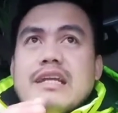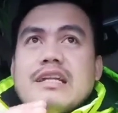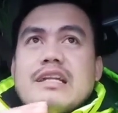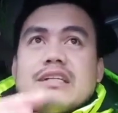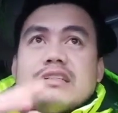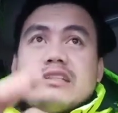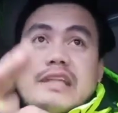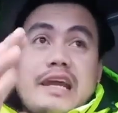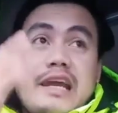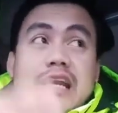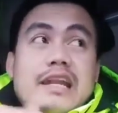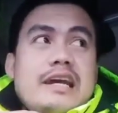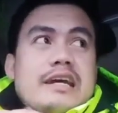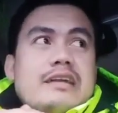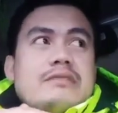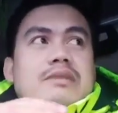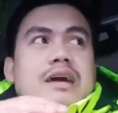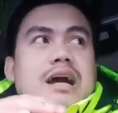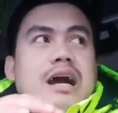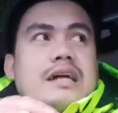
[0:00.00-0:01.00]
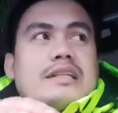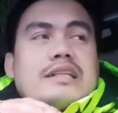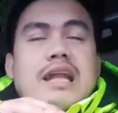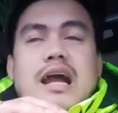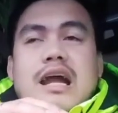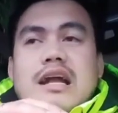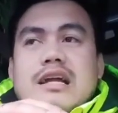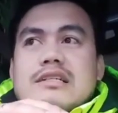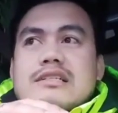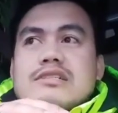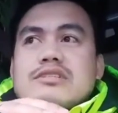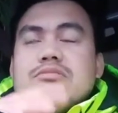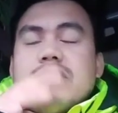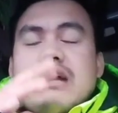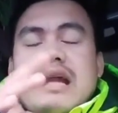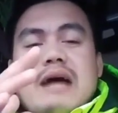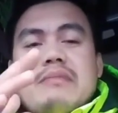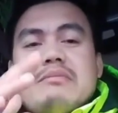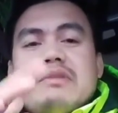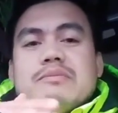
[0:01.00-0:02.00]
ng trailer mga katrackers no
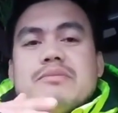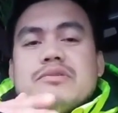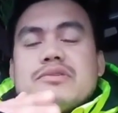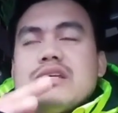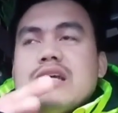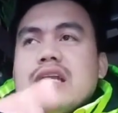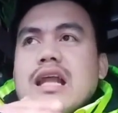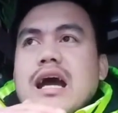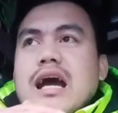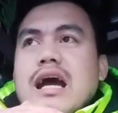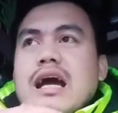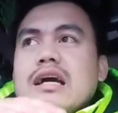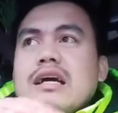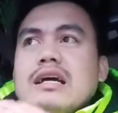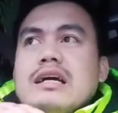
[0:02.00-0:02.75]
marami po sila